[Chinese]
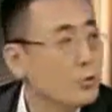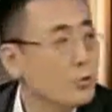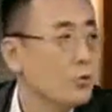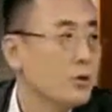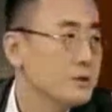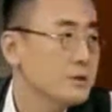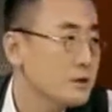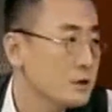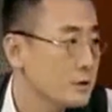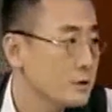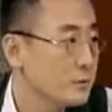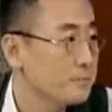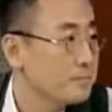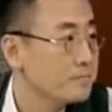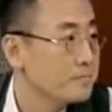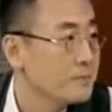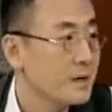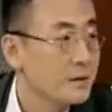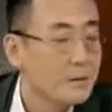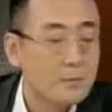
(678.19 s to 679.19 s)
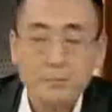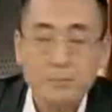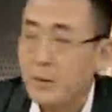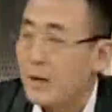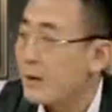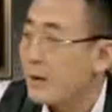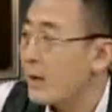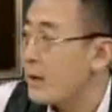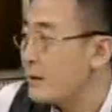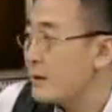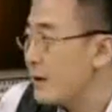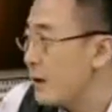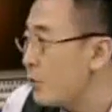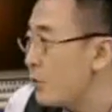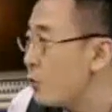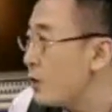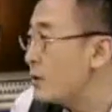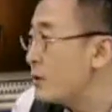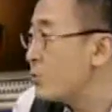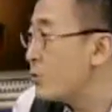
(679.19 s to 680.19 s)
男女关系，本
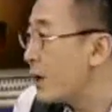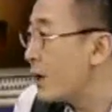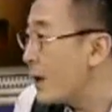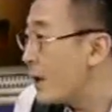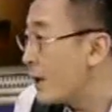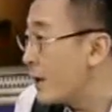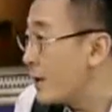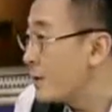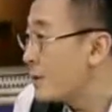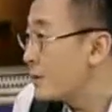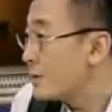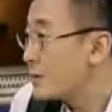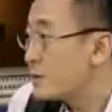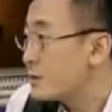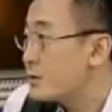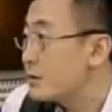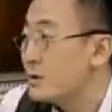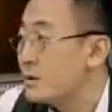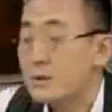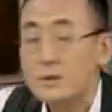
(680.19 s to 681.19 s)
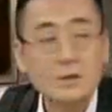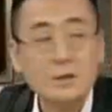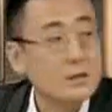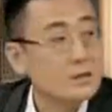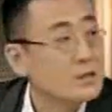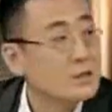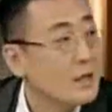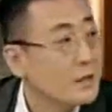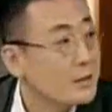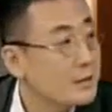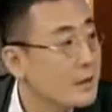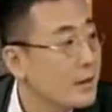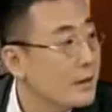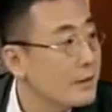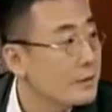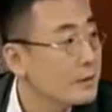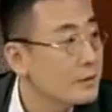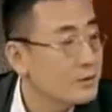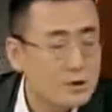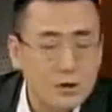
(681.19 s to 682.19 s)
来男欢女爱，是一件
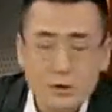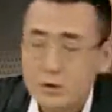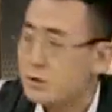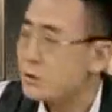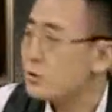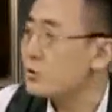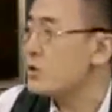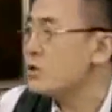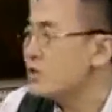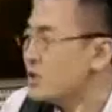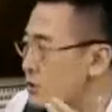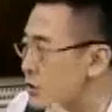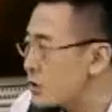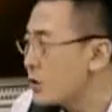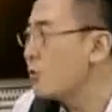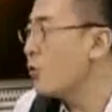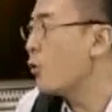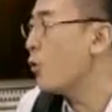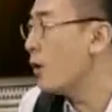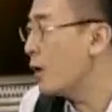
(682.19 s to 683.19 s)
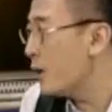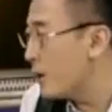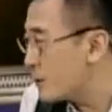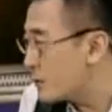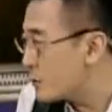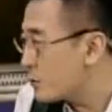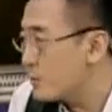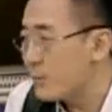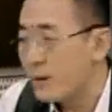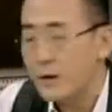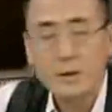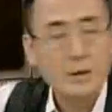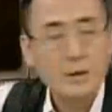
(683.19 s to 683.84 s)
简单，甚至说性生活，